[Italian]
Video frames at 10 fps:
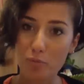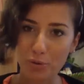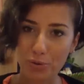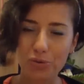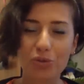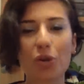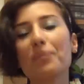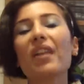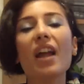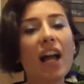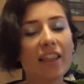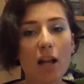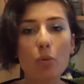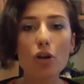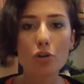prodotto.
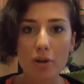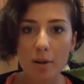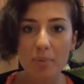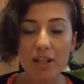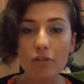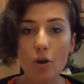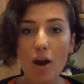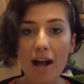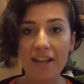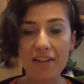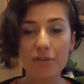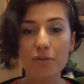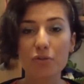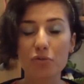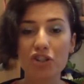Da quello che ho capito adesso
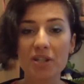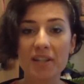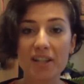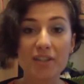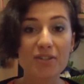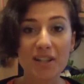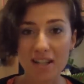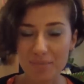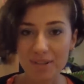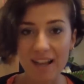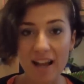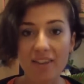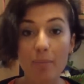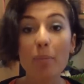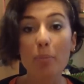sono usciti in edizione
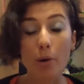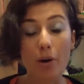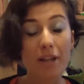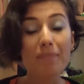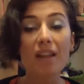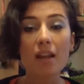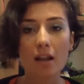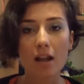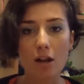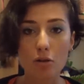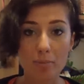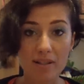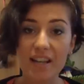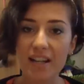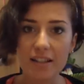limitata, ma poi uh, col
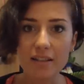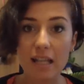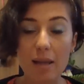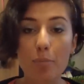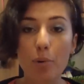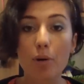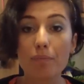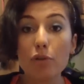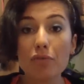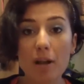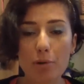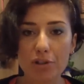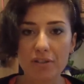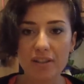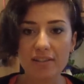passare del tempo
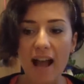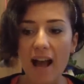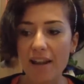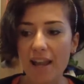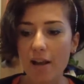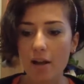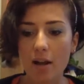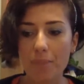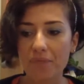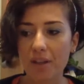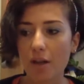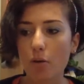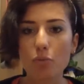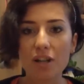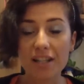dovrebbero diventare
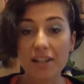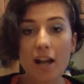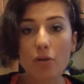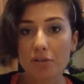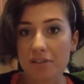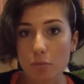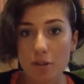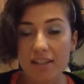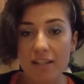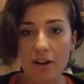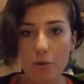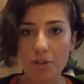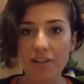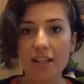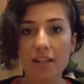um, una linea continuativa,
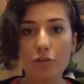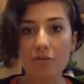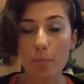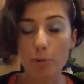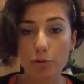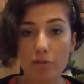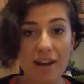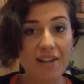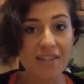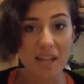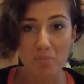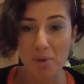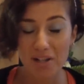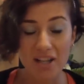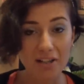quindi li dovremmo trovare
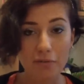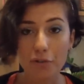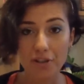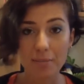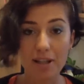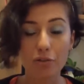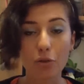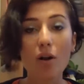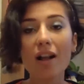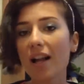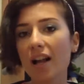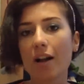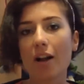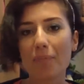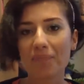sempre nel rifornimento
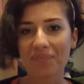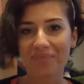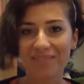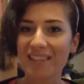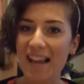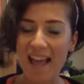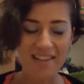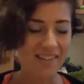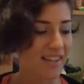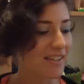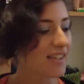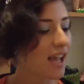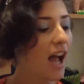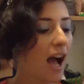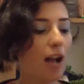um, ehm,
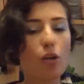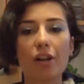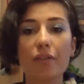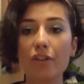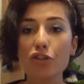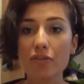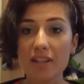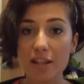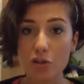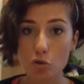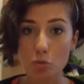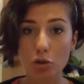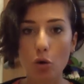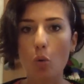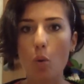dell'Essence. Allora vi faccio vedere
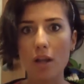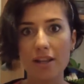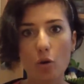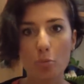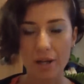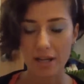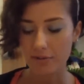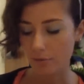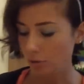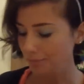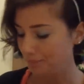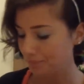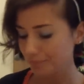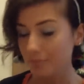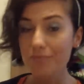subito quali ho preso
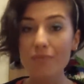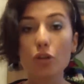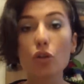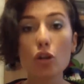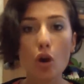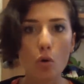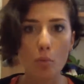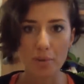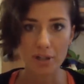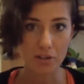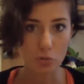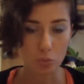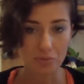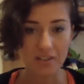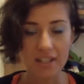non li ho comprati
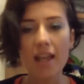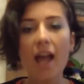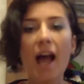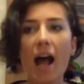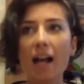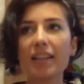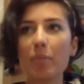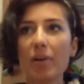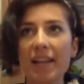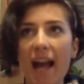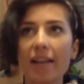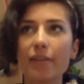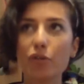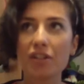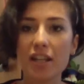tutti anche perché
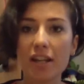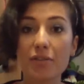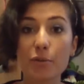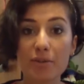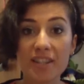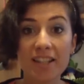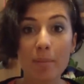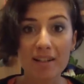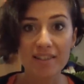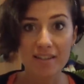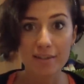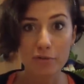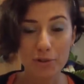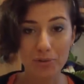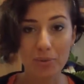devo dire sono stata abbastanza
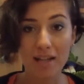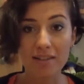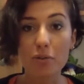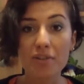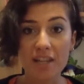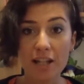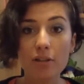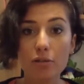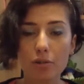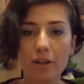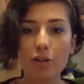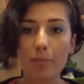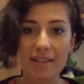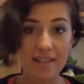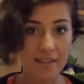fortunata lo stand l'ho trovato
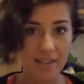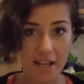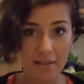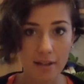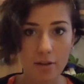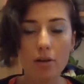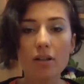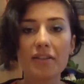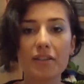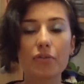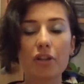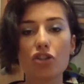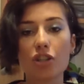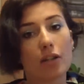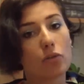abbastanza integro nel senso
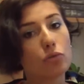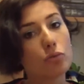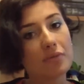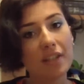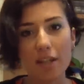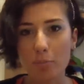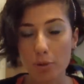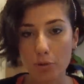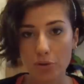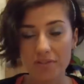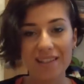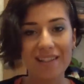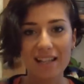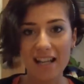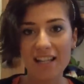che c'erano tutti i
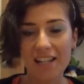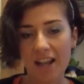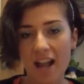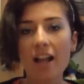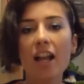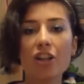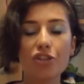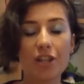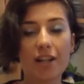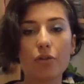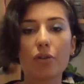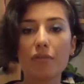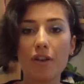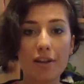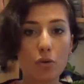prodotti della linea c'erano
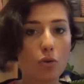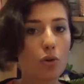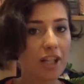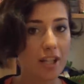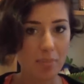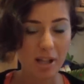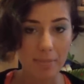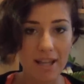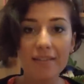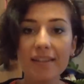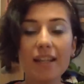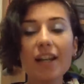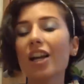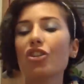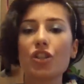i vari colori dei pigmenti
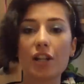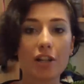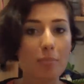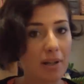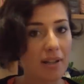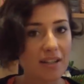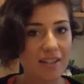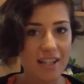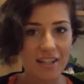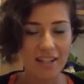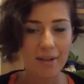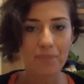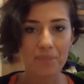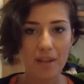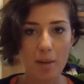c'erano i pennellini
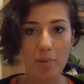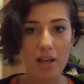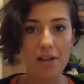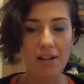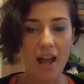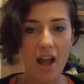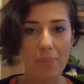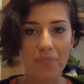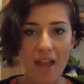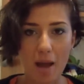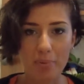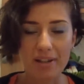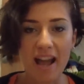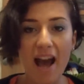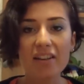mh, mm, per mh, mm,
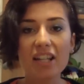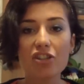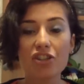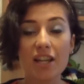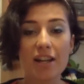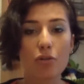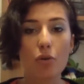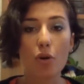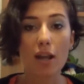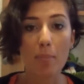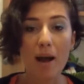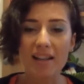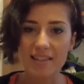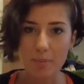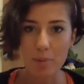applicarli c'erano la
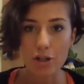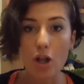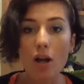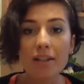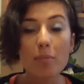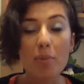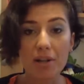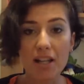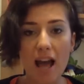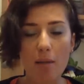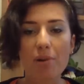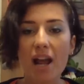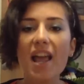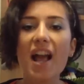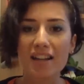base per gli occhi per le
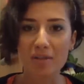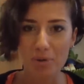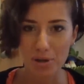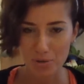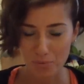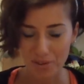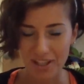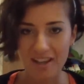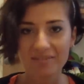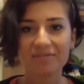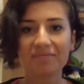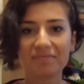labbra e anche per le unghie